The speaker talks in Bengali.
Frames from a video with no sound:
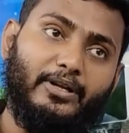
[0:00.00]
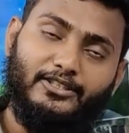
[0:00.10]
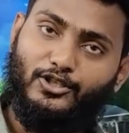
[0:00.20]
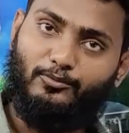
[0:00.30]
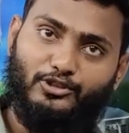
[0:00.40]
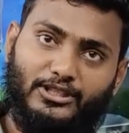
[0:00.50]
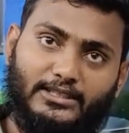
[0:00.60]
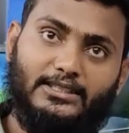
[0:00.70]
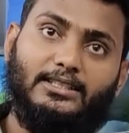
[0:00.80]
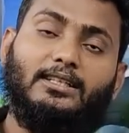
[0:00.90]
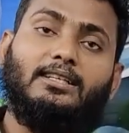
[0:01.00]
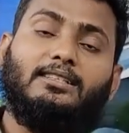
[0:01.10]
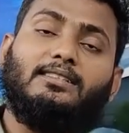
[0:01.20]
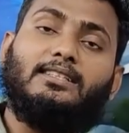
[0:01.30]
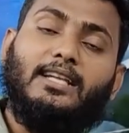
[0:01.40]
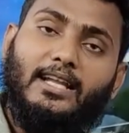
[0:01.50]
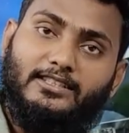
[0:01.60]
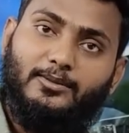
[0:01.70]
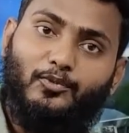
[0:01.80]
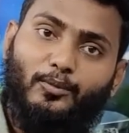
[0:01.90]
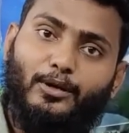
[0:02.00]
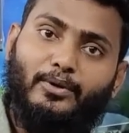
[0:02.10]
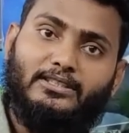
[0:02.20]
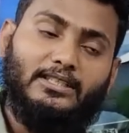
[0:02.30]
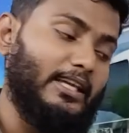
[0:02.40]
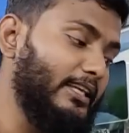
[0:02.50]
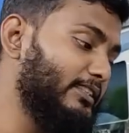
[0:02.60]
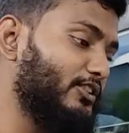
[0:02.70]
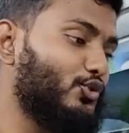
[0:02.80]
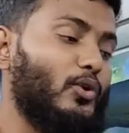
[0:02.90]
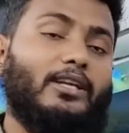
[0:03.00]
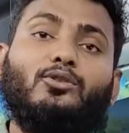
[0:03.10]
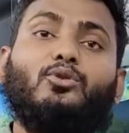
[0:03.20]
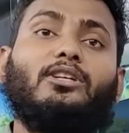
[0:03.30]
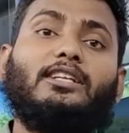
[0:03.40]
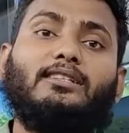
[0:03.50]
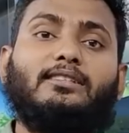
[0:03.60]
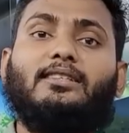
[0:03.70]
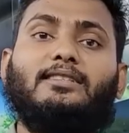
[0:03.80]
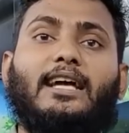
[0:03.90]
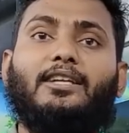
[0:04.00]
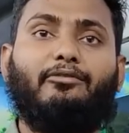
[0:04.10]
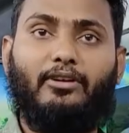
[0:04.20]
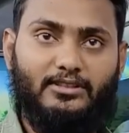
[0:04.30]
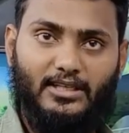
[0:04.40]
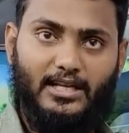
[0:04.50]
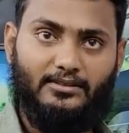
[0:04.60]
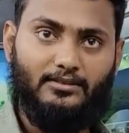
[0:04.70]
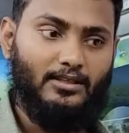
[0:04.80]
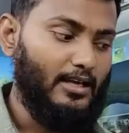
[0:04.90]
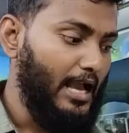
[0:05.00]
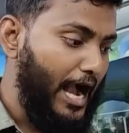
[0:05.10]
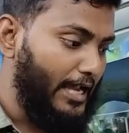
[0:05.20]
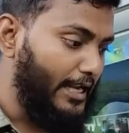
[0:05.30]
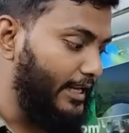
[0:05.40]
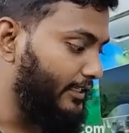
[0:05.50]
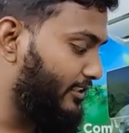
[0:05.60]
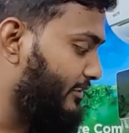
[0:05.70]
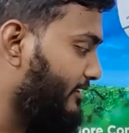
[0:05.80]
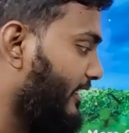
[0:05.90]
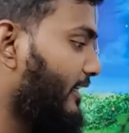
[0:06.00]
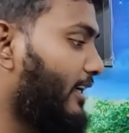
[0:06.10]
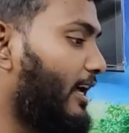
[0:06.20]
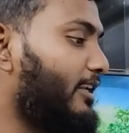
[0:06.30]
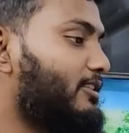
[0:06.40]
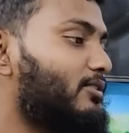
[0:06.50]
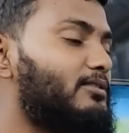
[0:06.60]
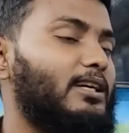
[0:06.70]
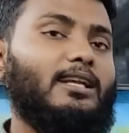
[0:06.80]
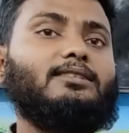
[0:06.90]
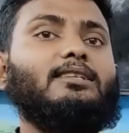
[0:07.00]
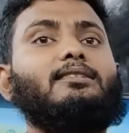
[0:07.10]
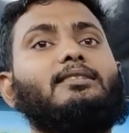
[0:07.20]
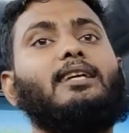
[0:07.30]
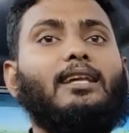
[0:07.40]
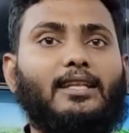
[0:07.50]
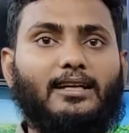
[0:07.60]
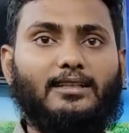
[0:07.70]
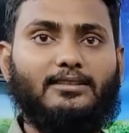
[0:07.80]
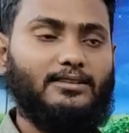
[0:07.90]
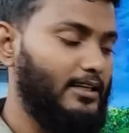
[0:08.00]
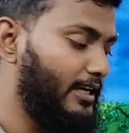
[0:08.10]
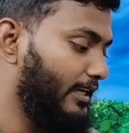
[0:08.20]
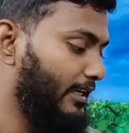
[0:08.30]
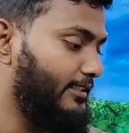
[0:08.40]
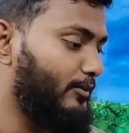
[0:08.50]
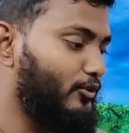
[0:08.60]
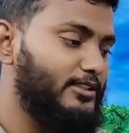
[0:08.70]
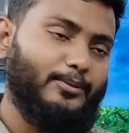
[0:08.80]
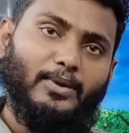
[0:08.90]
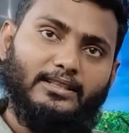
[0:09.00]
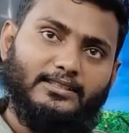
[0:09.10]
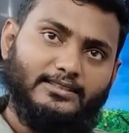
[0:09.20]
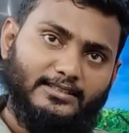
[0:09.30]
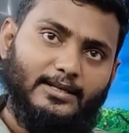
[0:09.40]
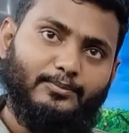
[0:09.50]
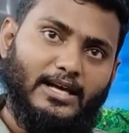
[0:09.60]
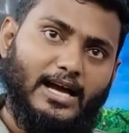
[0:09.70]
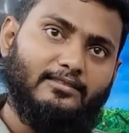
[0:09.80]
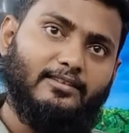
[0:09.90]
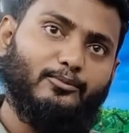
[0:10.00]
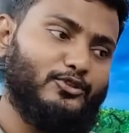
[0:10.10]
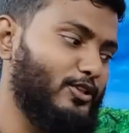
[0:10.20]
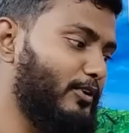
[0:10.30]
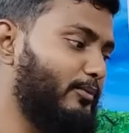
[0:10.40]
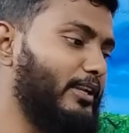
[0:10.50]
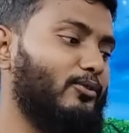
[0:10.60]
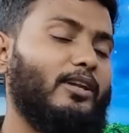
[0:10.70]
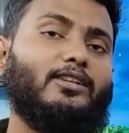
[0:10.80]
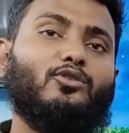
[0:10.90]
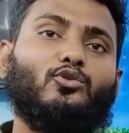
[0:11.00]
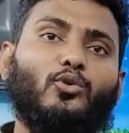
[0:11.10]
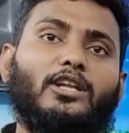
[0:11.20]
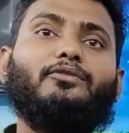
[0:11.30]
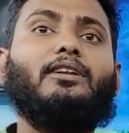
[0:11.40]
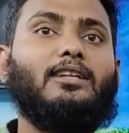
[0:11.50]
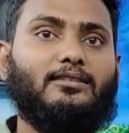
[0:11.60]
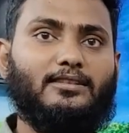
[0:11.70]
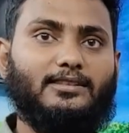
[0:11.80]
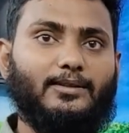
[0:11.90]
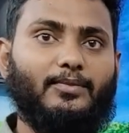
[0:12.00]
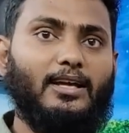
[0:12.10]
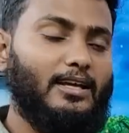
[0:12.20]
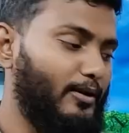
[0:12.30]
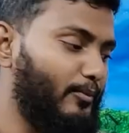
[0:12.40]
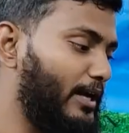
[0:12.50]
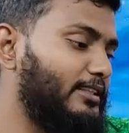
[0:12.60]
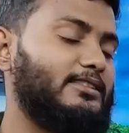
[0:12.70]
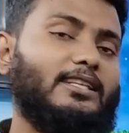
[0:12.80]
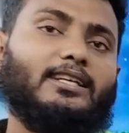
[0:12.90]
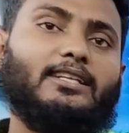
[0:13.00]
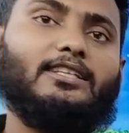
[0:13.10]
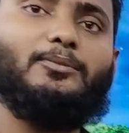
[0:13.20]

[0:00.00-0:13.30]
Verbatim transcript: হাঁপানি সমস্যা আছে স্কিন অ্যালার্জি প্রবলেম আছে এই জিনিসগুলো কিন্তু সাইড এফেক্ট নাই সাইড এফেক্ট আর আরেকটা জিনিস দেখেন কানেকশন ছাড়া আজকে এসি চালায় দেখাচ্ছি আচ্ছা। এটার মধ্যে যে বাতাসটা আছে আপনি হাত দিলে বুঝতে পারবেন এগুলো কিন্তু কুলিং ফিল্টার সিস্টেম কুলিং বাতাসটা দেখেন